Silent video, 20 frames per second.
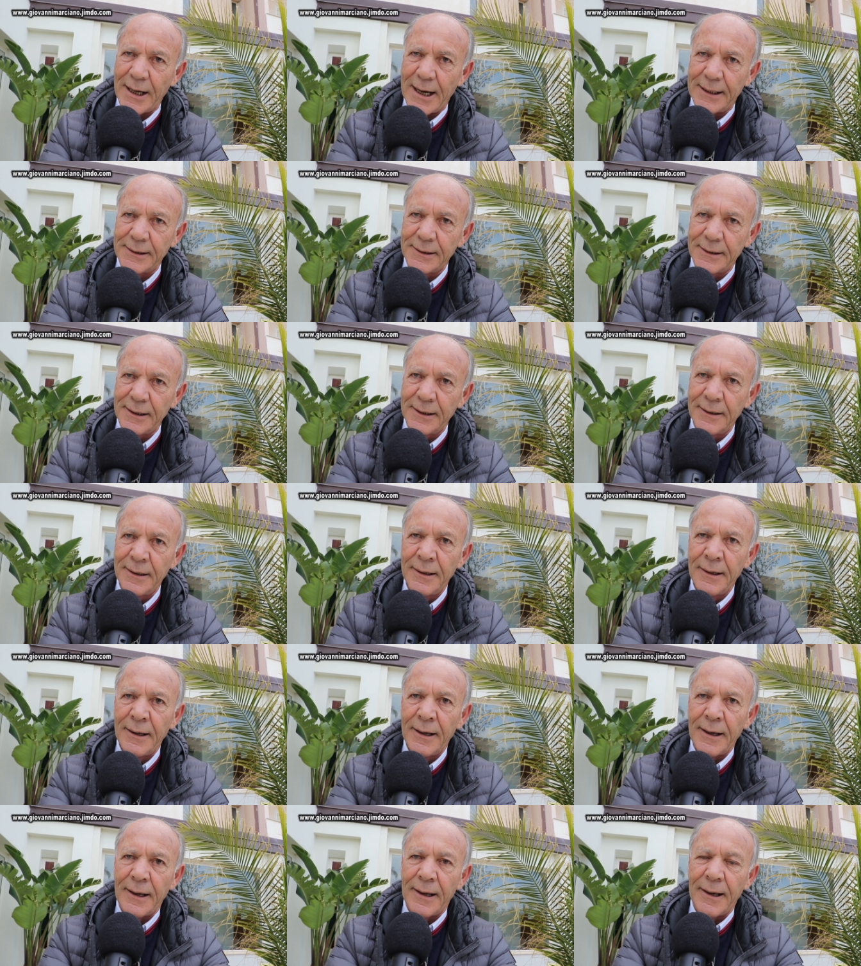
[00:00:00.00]
anni
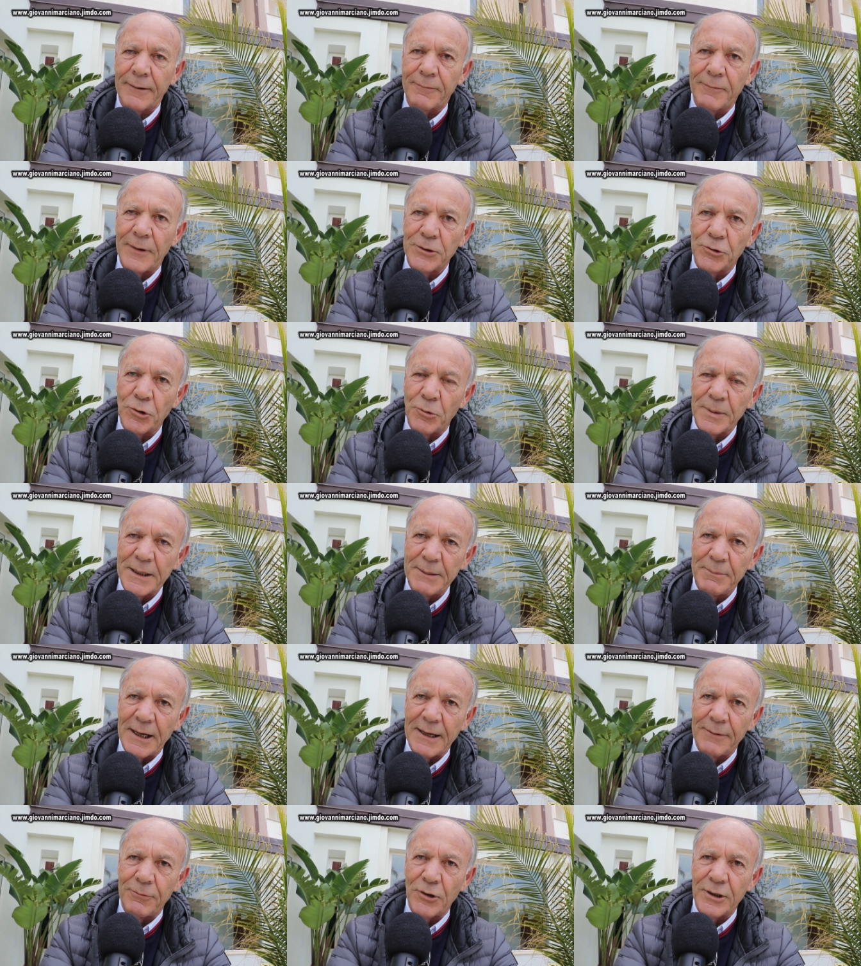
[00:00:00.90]
e quanto
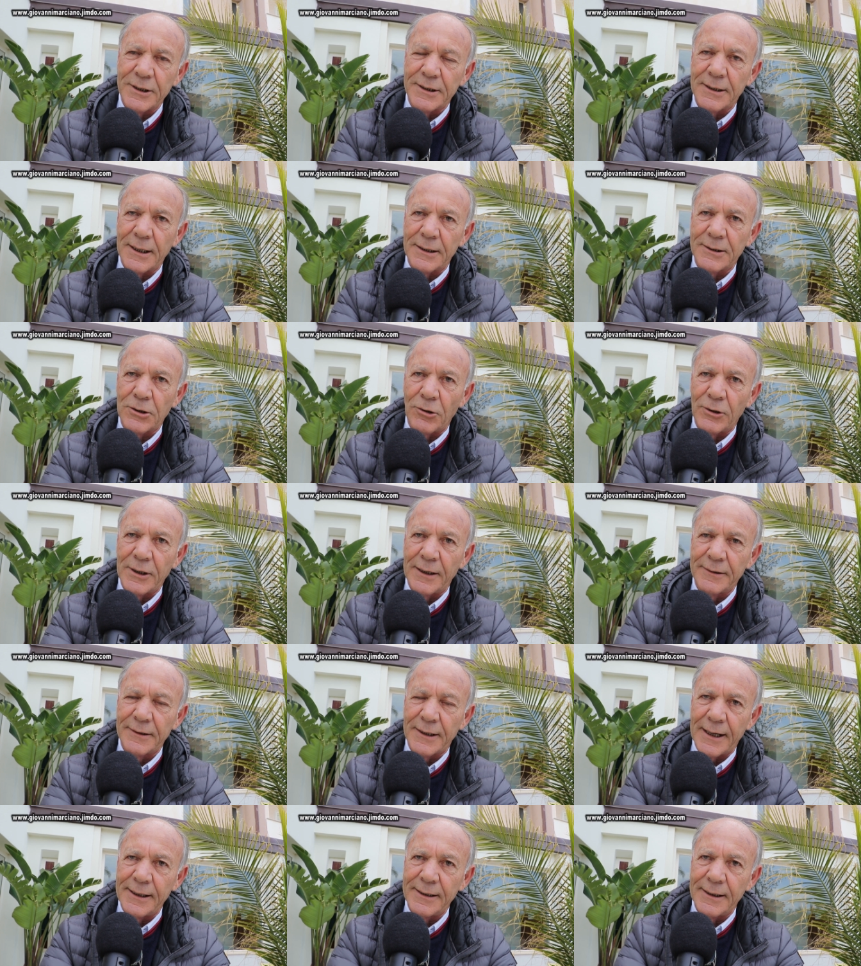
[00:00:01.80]
prima la forestazione
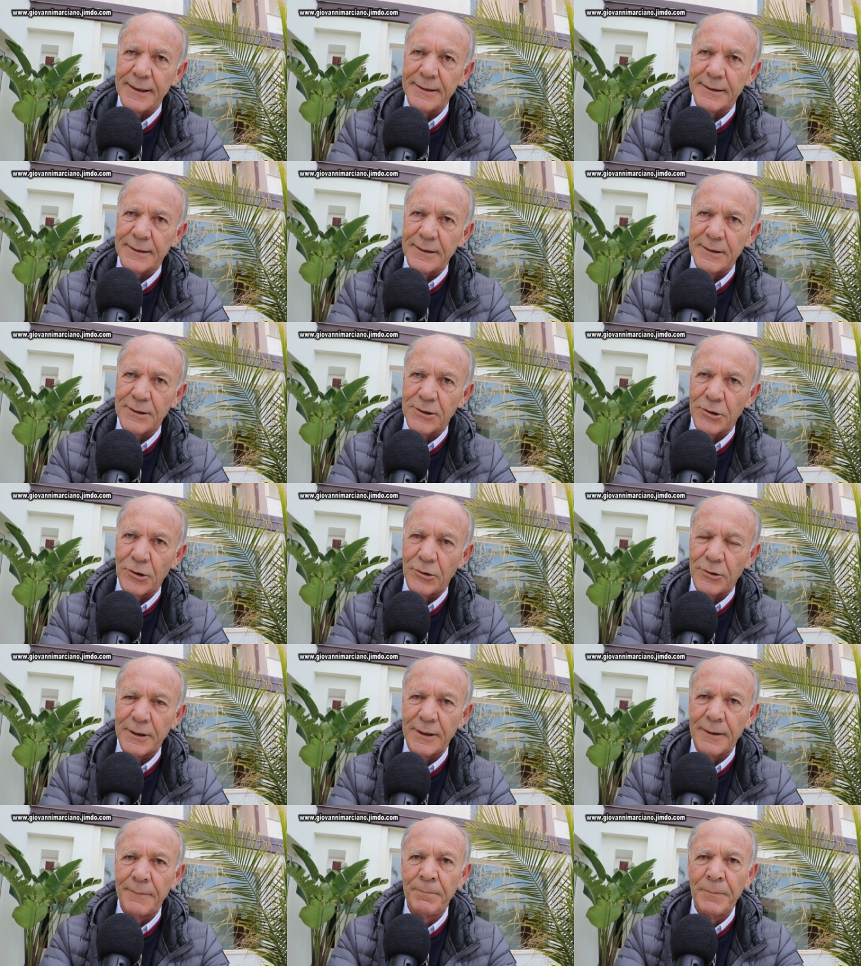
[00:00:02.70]
andrà in
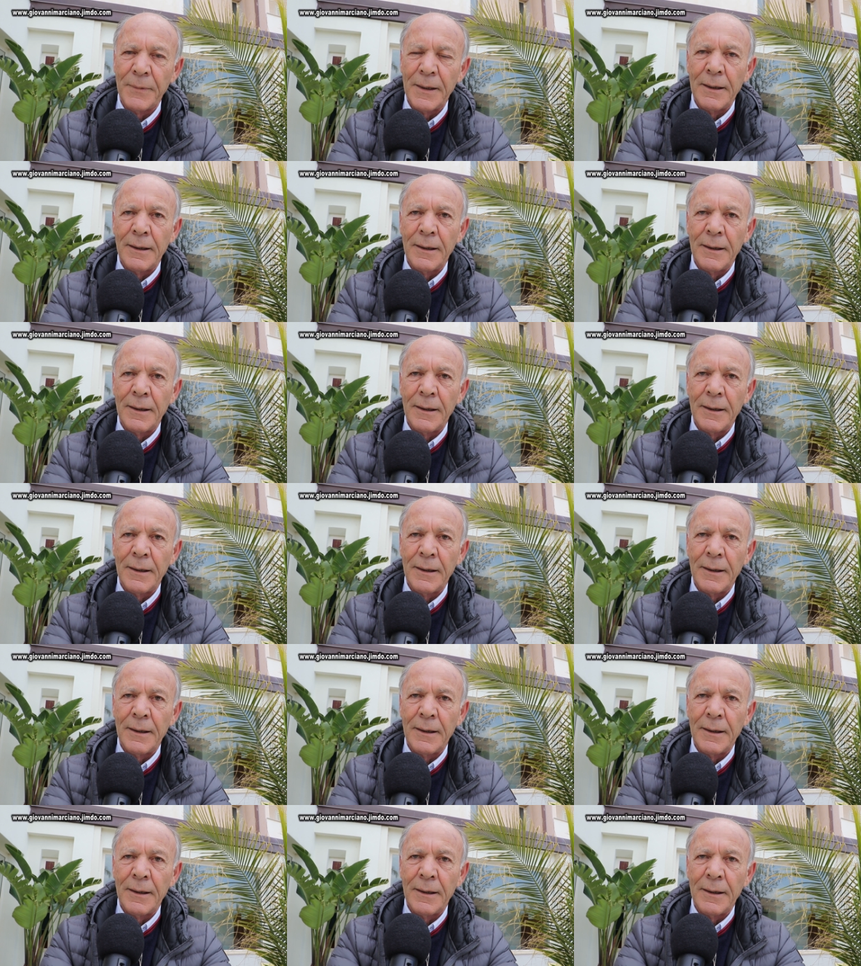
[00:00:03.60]
estinzione.